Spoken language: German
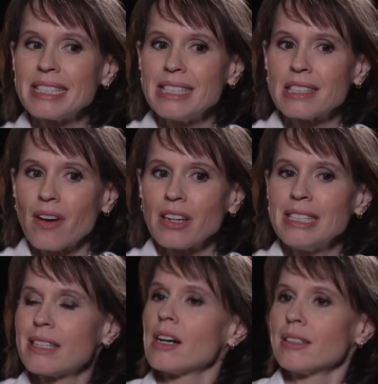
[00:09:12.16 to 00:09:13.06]
das ist zwar
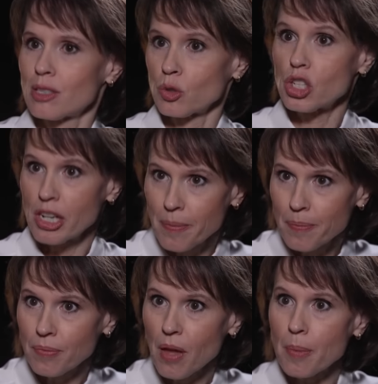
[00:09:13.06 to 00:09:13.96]
nicht ganz so schlimm,
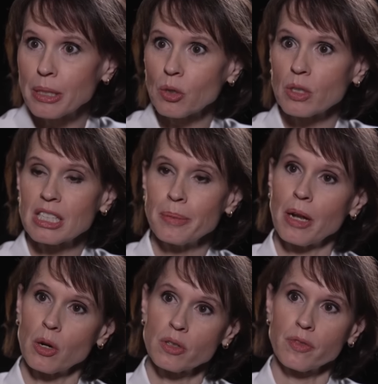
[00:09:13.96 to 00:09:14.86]
aber trotzdem
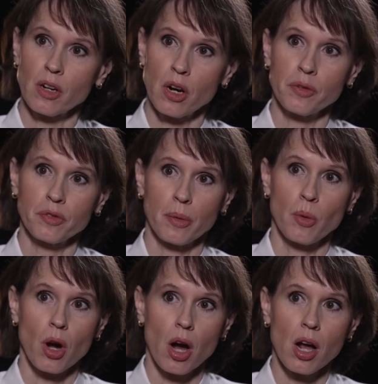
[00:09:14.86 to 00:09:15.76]
ein Ausverkauf der
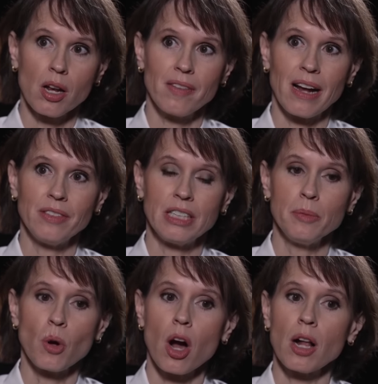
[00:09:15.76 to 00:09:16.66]
Moral, weil wir
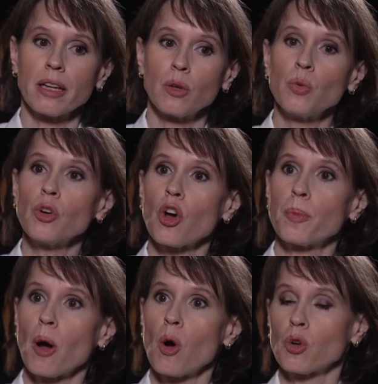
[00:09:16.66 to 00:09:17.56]
die Moral dann nur
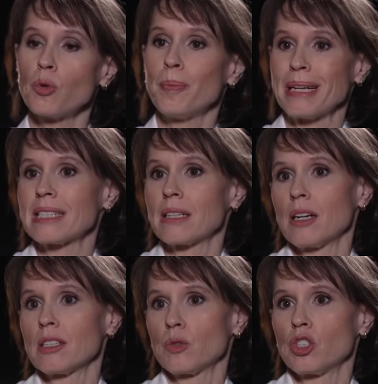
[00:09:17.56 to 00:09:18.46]
noch brauchen, um besser
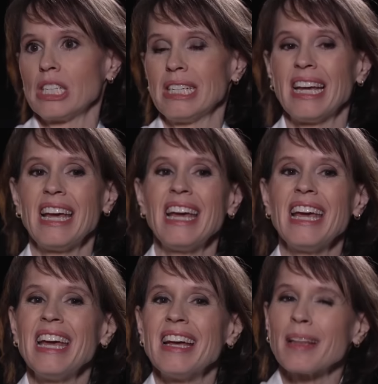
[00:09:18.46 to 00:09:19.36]
dazustehen. Mhm.
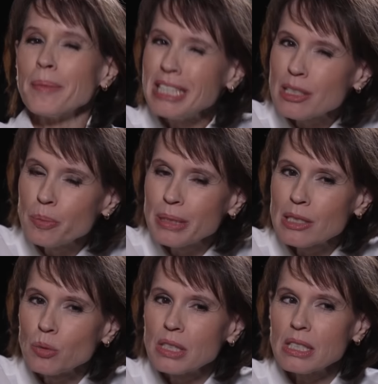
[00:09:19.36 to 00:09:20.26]
Da bin ich so ein
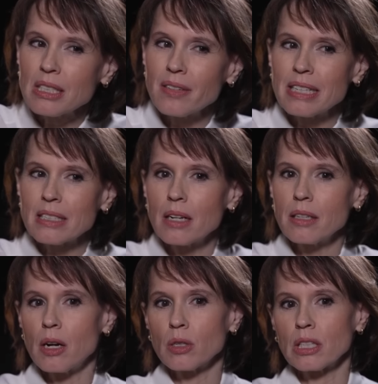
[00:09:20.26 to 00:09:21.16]
bisschen unsicher, weil es
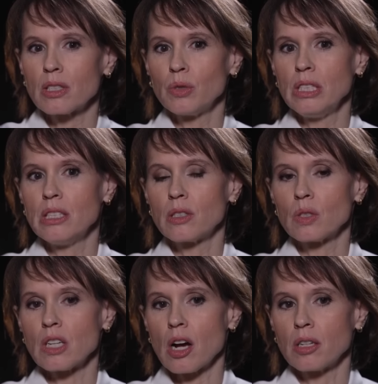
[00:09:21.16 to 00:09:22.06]
kann ja auch dazu dienen
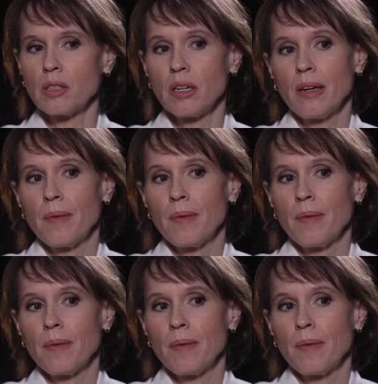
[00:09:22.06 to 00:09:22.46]
zu sagen,